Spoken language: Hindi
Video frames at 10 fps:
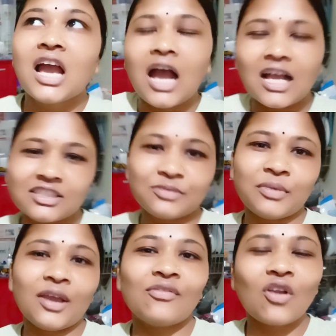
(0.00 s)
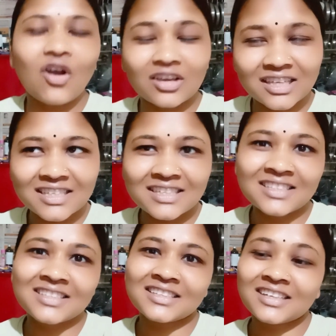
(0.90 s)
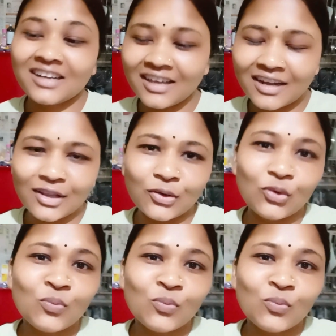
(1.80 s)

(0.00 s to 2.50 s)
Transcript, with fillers: आज मैं ब्लॉगिंग कर रही हूँ